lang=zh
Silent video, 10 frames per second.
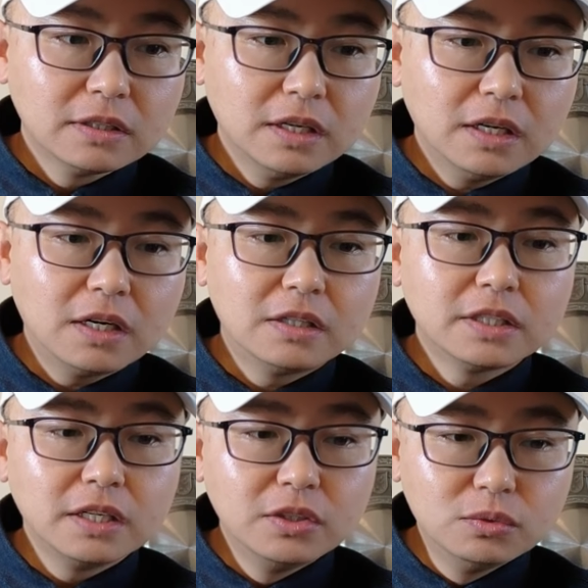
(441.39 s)
啊，而
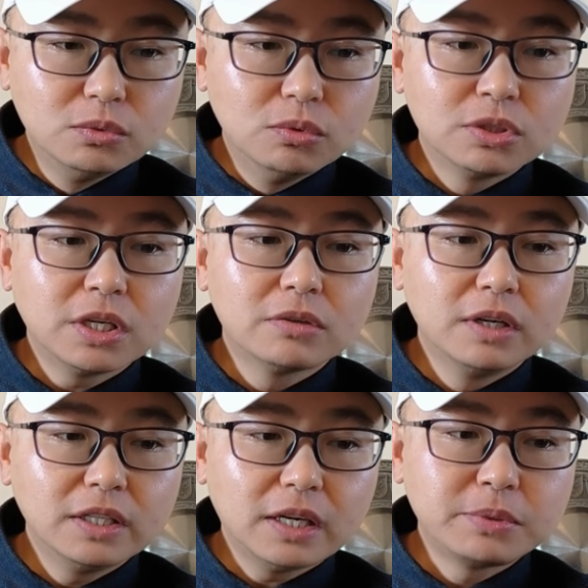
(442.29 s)
这个零五相控
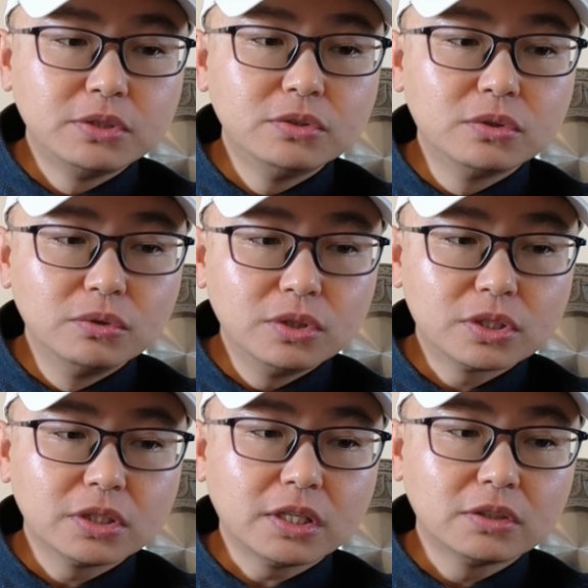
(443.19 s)
雷达平均功率
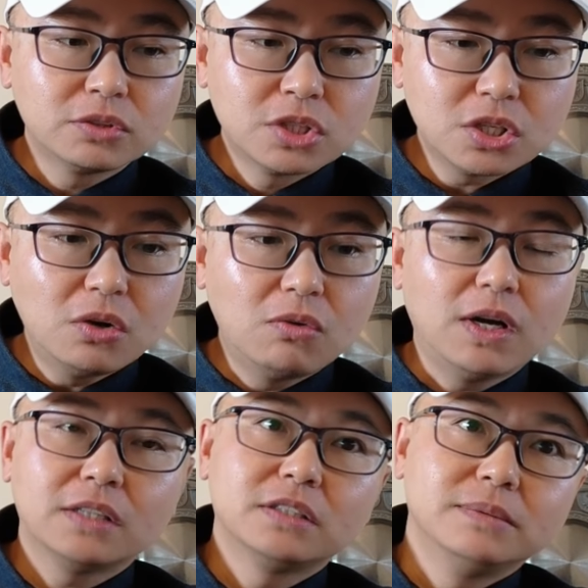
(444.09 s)
是达到兆
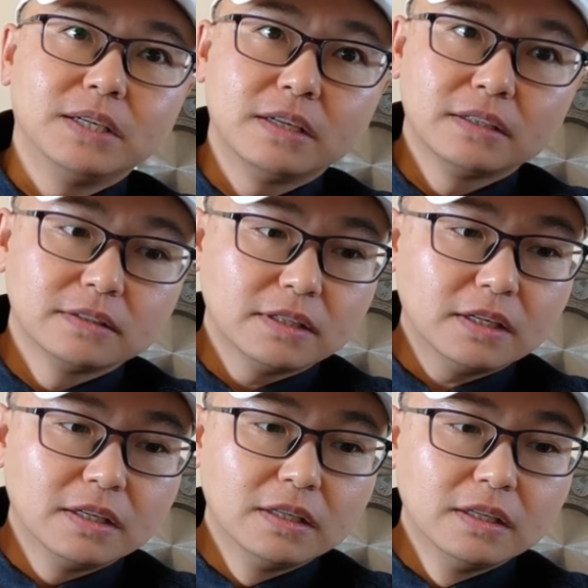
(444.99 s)
瓦级别
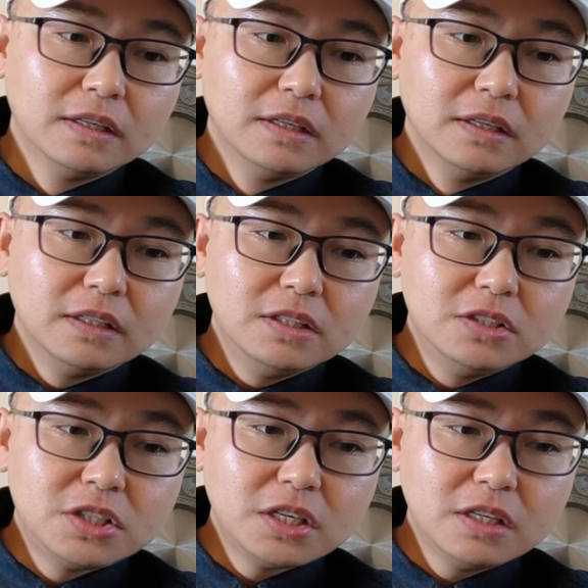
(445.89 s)
啊，
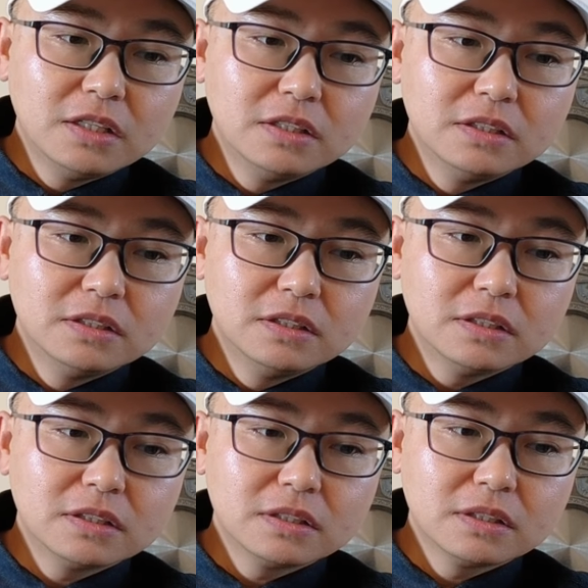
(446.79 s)
一千
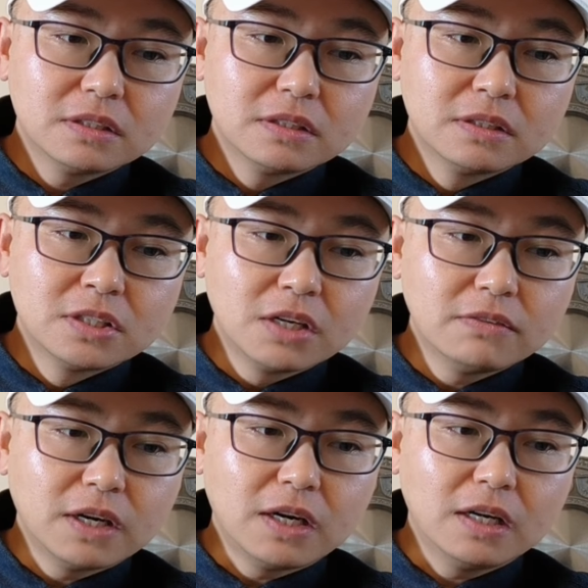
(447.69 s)
千
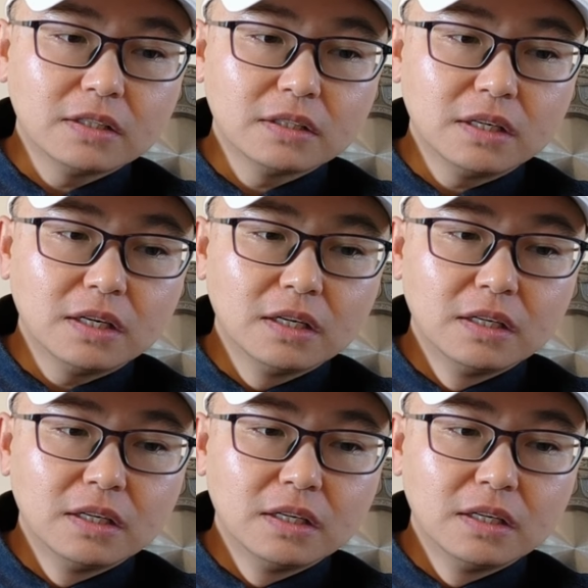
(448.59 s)
瓦啊，